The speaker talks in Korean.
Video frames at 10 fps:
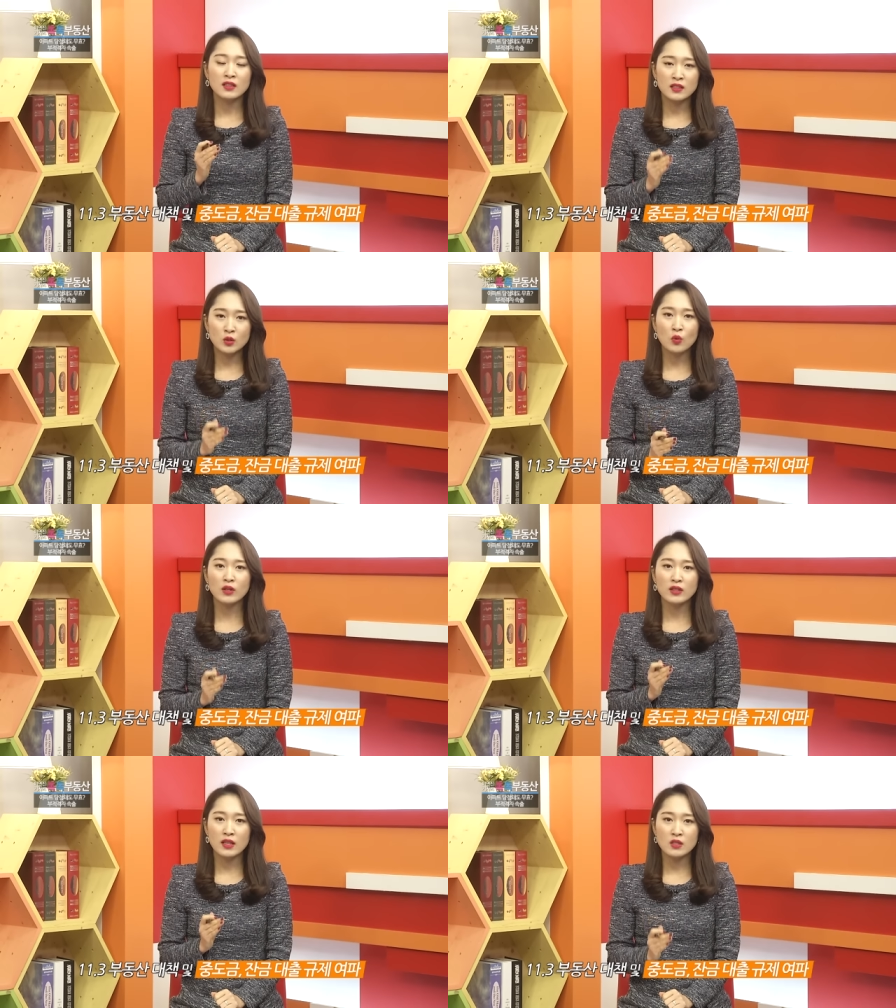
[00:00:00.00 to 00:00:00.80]

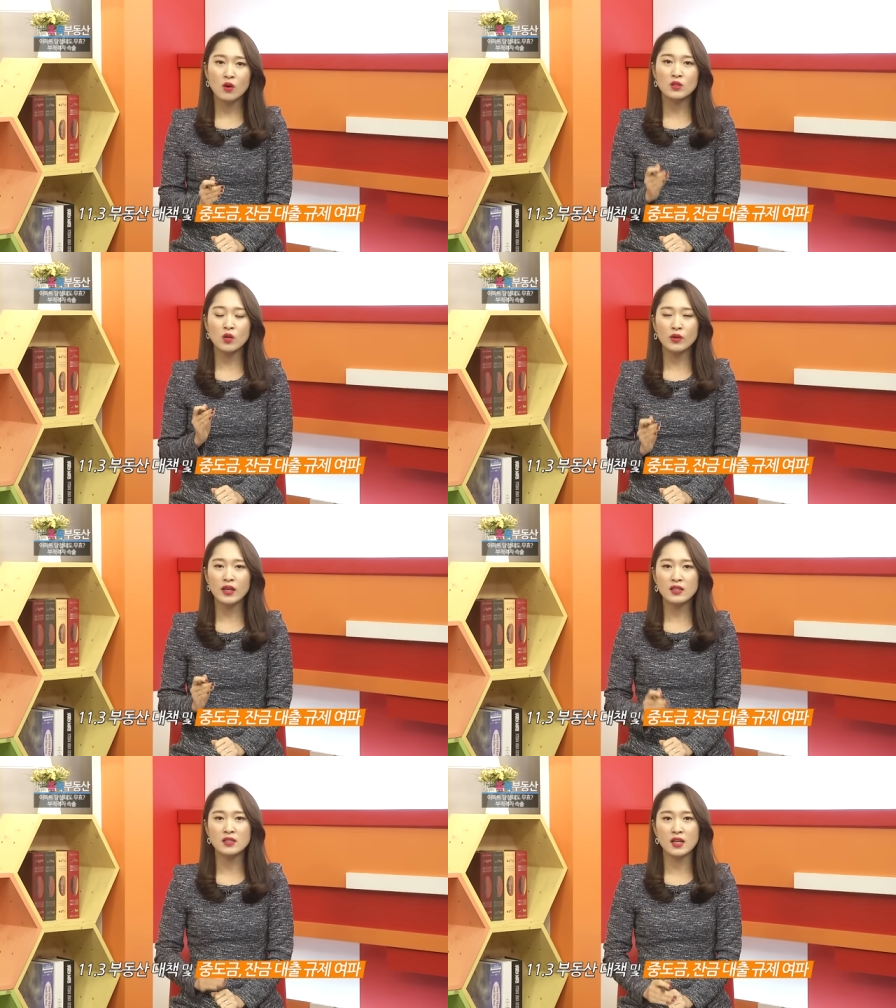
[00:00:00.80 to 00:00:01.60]
그로 인해서
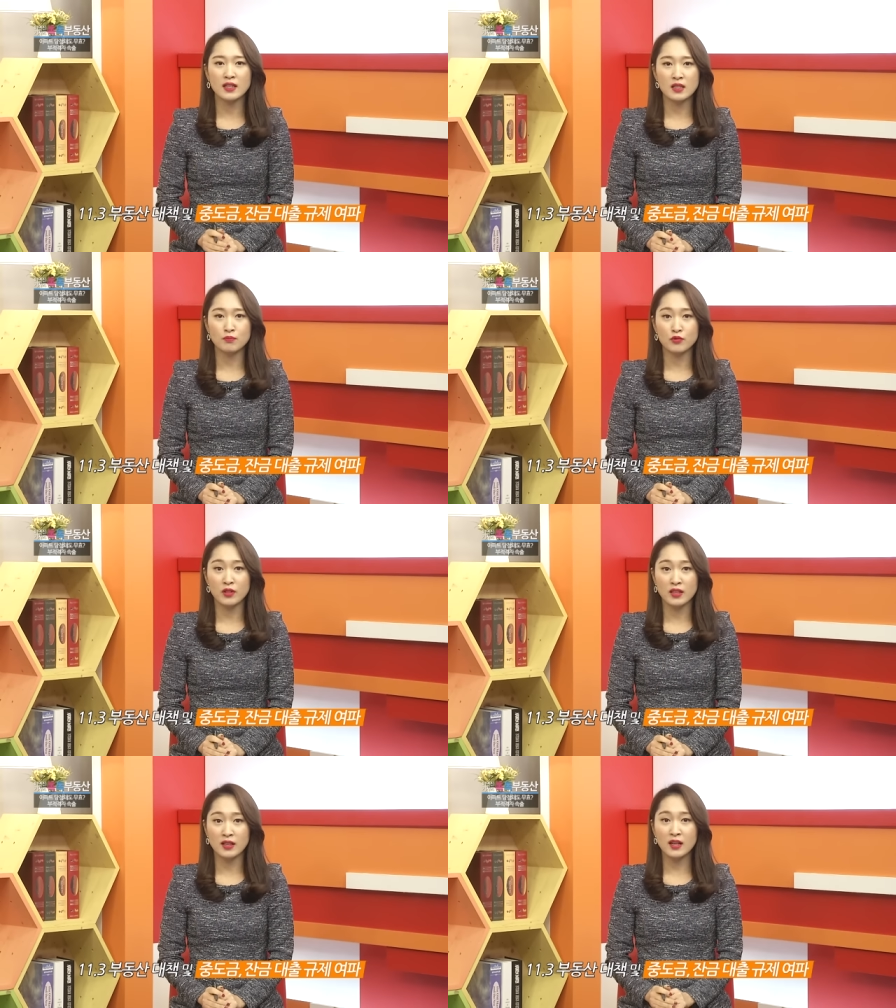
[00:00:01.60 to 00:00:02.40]
청약 시장이
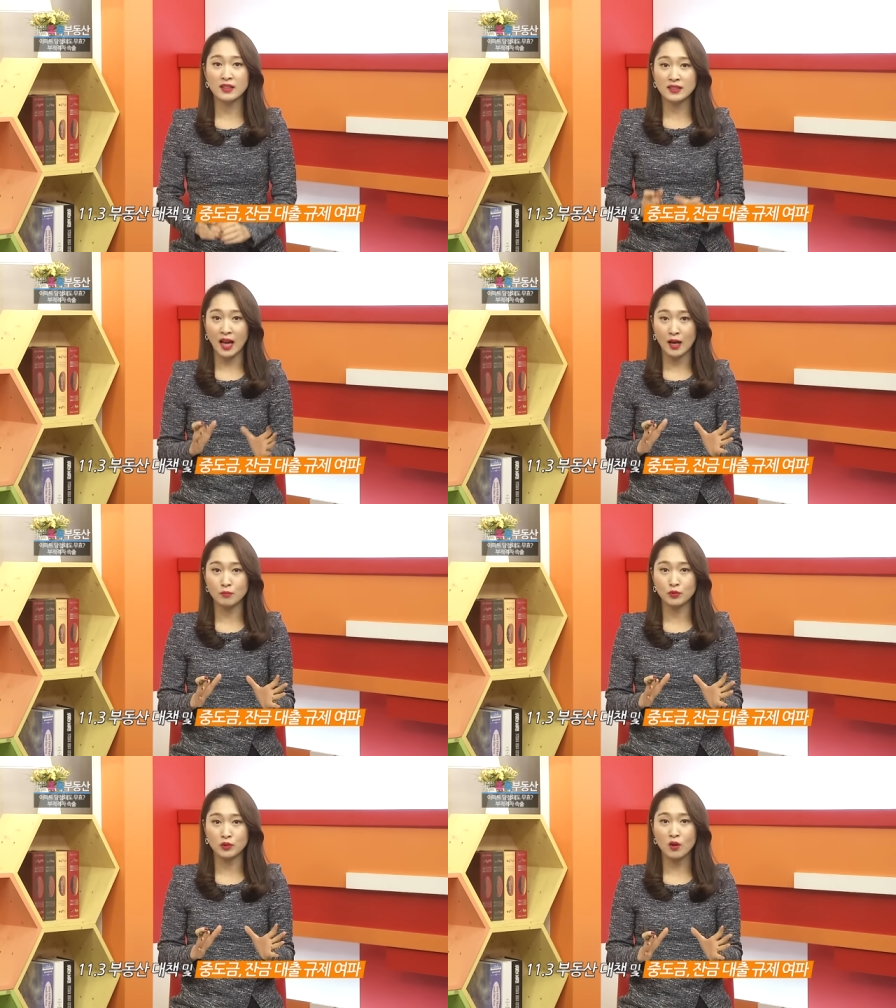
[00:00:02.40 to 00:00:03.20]
분위기가 그
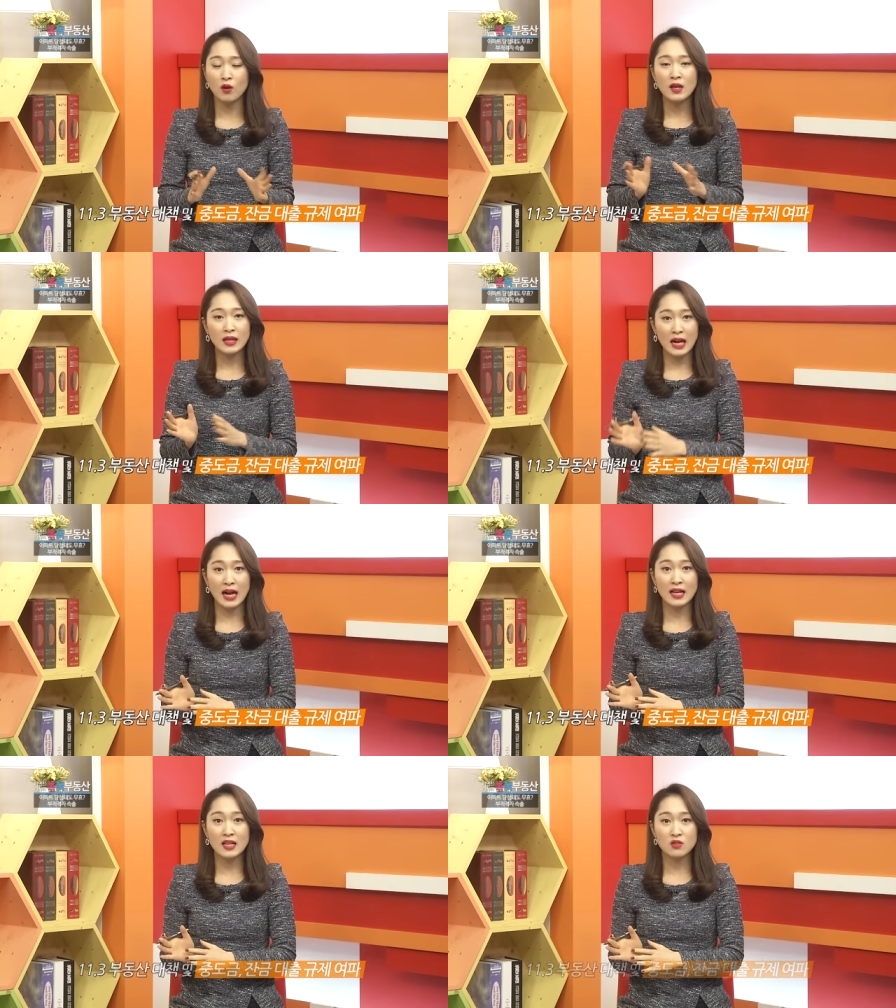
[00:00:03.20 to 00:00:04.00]
다음부터
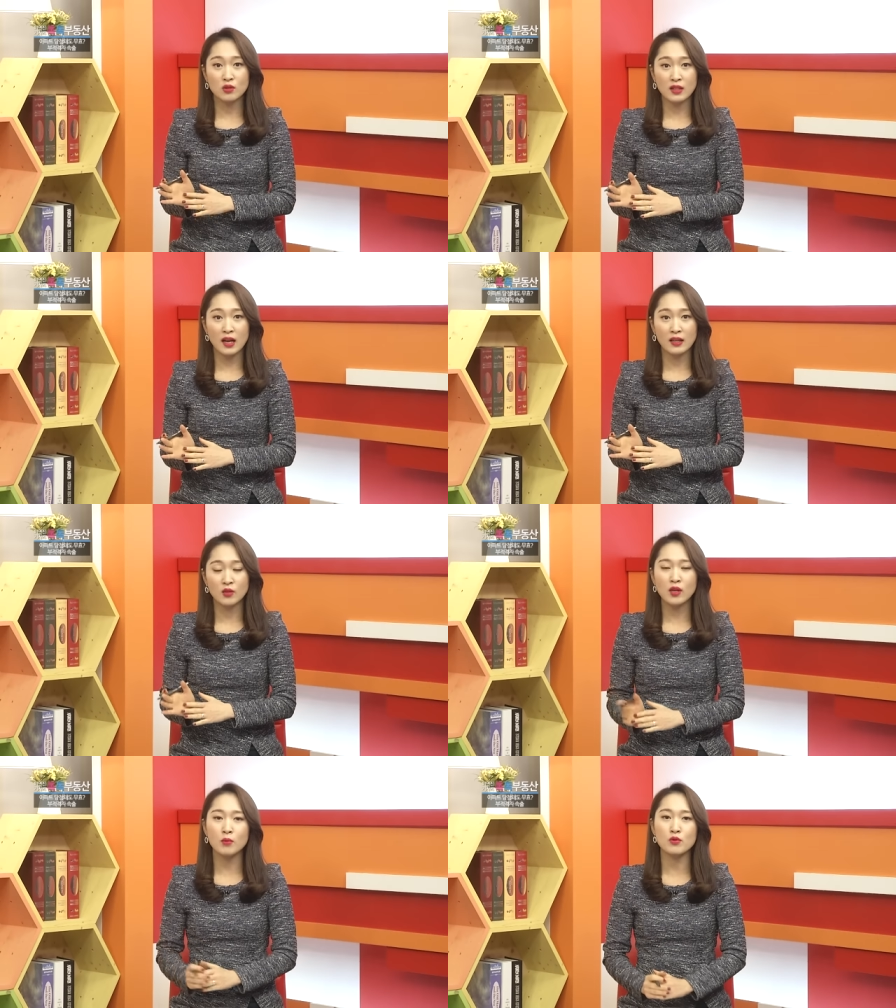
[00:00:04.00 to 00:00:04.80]
가라앉았다
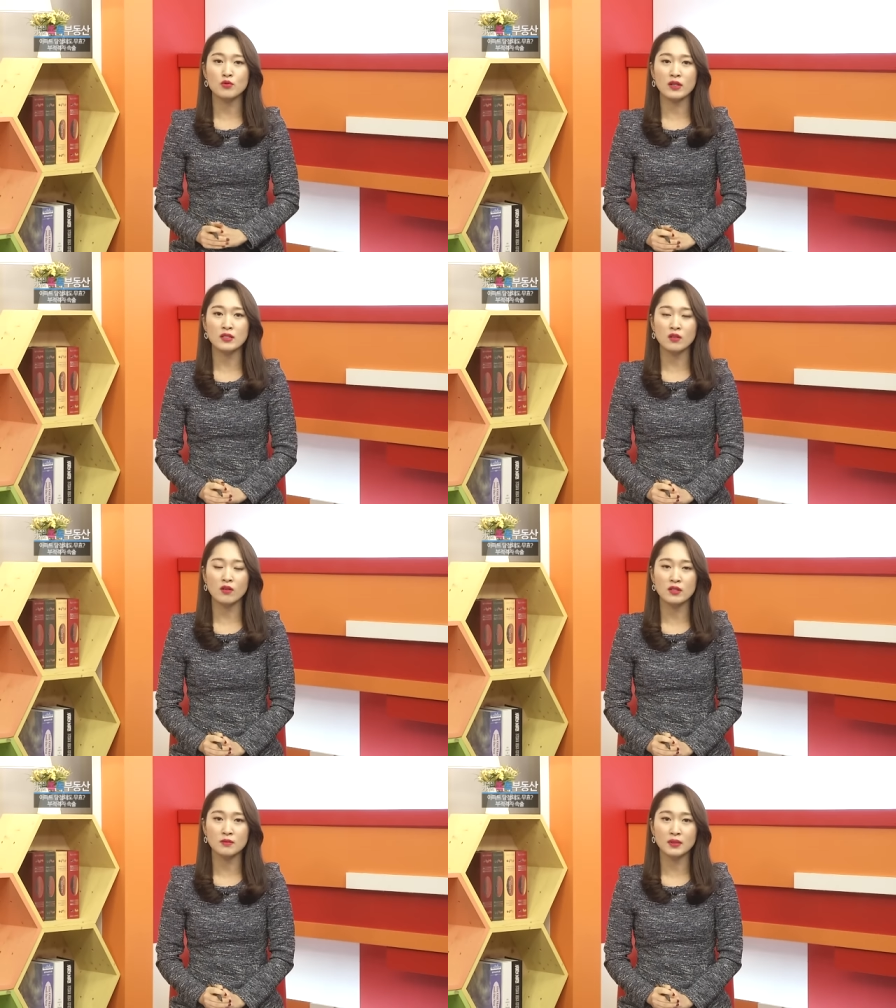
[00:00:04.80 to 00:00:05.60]
이렇게 볼 수가 있을
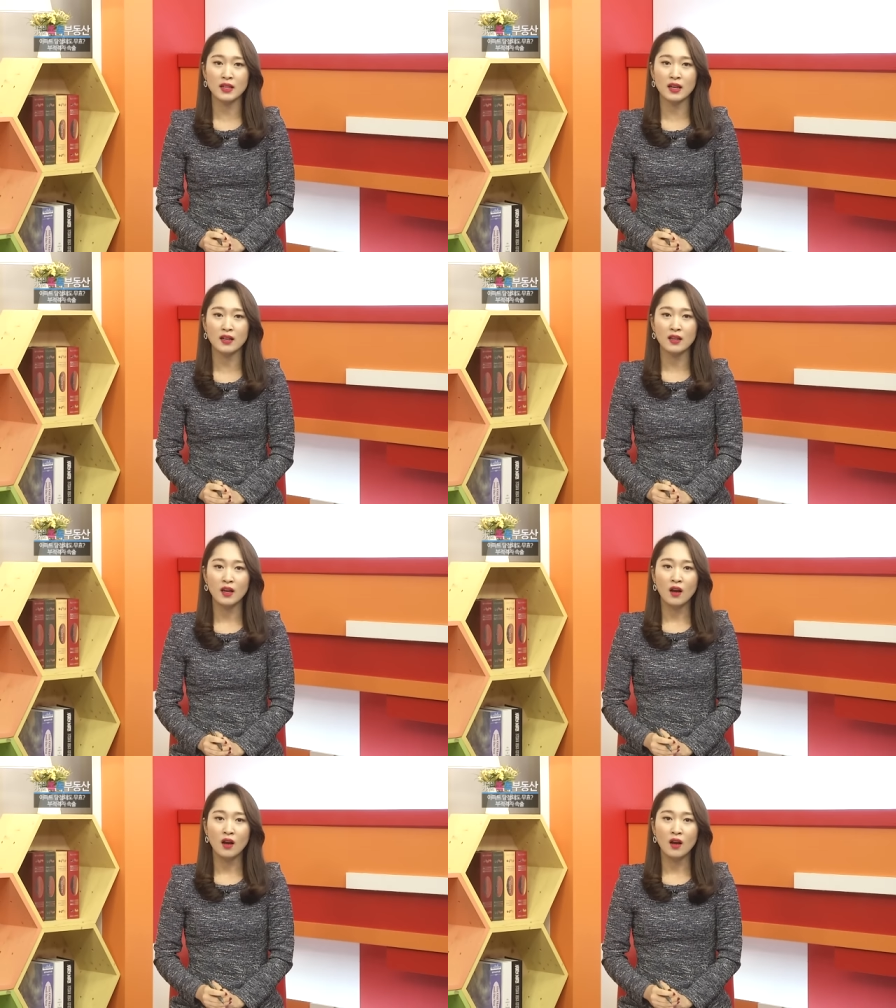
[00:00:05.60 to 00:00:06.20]
것 같습니다.